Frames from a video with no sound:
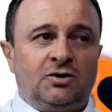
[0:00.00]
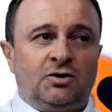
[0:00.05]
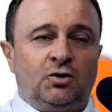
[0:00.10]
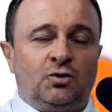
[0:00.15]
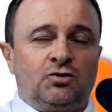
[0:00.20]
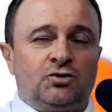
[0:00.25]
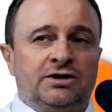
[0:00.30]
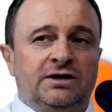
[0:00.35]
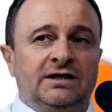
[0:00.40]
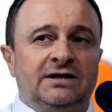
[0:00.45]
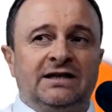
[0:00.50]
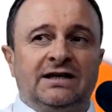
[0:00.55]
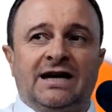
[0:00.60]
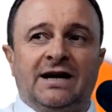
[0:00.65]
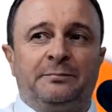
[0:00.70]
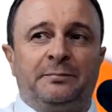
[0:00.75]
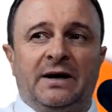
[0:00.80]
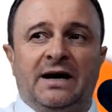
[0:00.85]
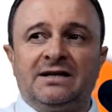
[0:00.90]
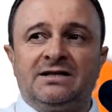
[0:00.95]
Non siete
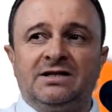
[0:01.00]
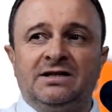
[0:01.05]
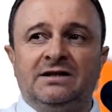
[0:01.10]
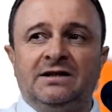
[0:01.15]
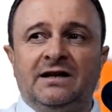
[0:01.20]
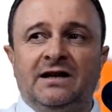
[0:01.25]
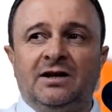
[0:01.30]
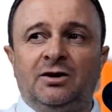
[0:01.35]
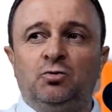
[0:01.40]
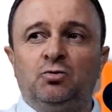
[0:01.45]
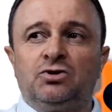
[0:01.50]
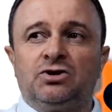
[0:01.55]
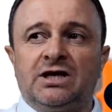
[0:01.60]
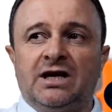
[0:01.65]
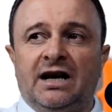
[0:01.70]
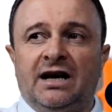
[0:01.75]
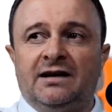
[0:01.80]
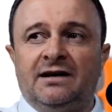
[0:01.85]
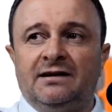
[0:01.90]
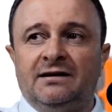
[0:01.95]
capaci di
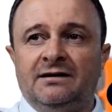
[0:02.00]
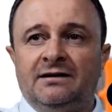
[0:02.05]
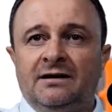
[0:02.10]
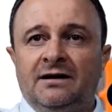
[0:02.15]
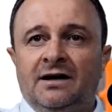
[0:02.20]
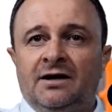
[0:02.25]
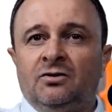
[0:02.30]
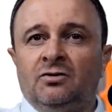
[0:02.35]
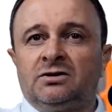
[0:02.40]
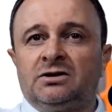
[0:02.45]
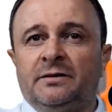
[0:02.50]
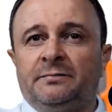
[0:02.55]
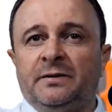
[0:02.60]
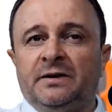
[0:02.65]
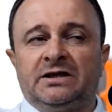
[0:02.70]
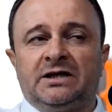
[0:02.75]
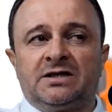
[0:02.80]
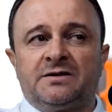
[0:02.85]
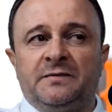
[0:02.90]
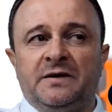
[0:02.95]
rinunciare. Non
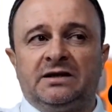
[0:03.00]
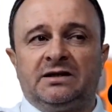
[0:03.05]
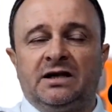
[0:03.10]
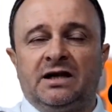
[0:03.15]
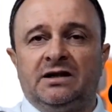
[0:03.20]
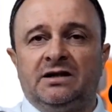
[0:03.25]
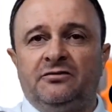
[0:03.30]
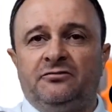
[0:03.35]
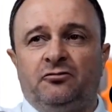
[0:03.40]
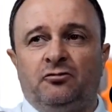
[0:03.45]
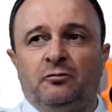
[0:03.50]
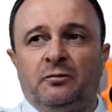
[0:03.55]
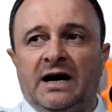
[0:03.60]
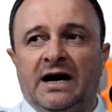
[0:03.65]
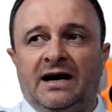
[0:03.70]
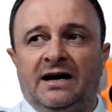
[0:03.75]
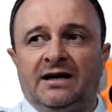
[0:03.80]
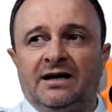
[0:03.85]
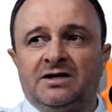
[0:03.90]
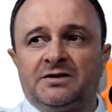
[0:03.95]
sapete smettere di
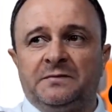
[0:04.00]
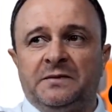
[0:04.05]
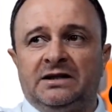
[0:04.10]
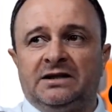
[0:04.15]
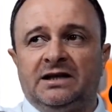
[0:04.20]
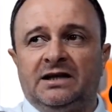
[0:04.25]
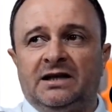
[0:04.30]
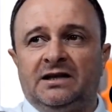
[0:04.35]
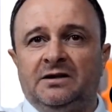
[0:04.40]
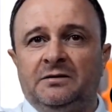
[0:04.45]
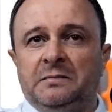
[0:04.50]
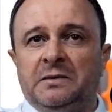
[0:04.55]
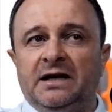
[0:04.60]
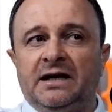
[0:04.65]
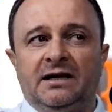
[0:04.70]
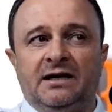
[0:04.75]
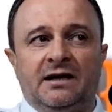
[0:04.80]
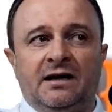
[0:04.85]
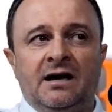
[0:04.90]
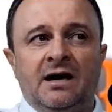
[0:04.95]
fumare, smettere di
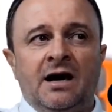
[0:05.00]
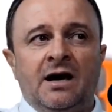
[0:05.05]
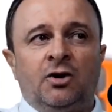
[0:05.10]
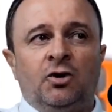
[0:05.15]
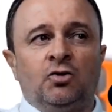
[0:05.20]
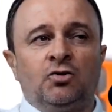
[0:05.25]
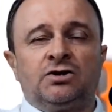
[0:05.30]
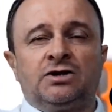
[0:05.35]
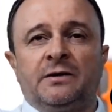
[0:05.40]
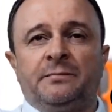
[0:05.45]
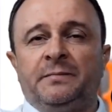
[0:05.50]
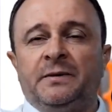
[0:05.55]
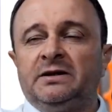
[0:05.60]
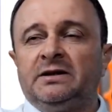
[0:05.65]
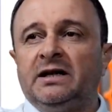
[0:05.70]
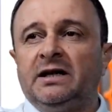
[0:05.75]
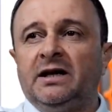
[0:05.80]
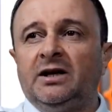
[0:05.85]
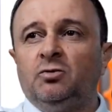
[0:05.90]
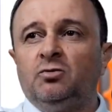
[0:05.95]
bere, non
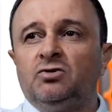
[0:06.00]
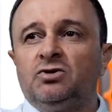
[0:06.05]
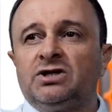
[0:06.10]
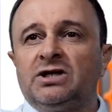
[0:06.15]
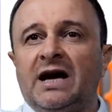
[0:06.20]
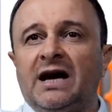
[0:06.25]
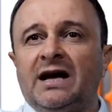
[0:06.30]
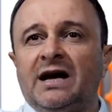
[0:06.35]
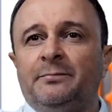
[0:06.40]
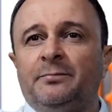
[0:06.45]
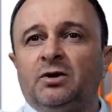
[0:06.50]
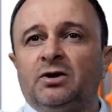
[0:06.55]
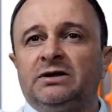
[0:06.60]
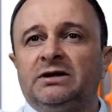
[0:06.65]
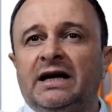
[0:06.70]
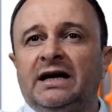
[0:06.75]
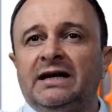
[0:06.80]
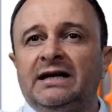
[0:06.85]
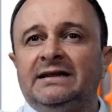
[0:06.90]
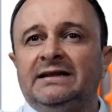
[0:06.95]
sapete rinunciare a
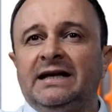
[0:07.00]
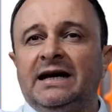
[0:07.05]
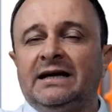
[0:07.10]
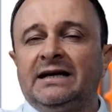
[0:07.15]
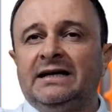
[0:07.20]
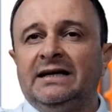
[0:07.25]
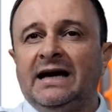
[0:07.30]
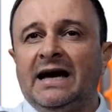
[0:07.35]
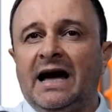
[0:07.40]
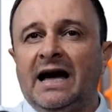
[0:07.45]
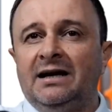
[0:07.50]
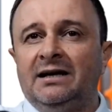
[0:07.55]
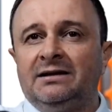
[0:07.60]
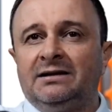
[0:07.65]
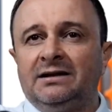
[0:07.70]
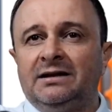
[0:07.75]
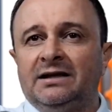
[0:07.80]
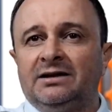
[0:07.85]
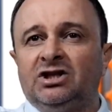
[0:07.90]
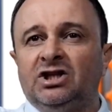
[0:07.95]
portare i tacchi
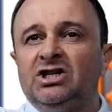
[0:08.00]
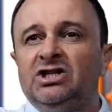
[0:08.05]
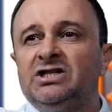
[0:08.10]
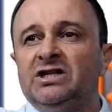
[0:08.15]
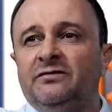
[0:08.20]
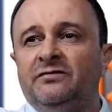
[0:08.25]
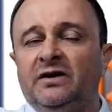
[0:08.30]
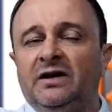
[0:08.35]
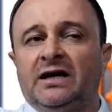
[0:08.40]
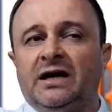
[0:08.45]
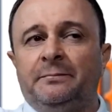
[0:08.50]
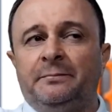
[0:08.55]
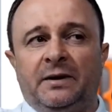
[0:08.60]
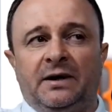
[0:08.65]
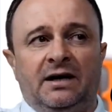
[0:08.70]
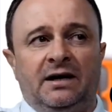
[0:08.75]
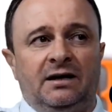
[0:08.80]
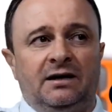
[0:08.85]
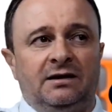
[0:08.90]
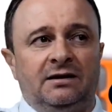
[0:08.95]
alti, a tingervi i
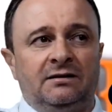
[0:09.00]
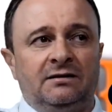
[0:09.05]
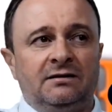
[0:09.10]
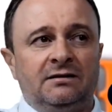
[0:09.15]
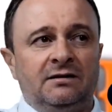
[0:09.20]
capelli,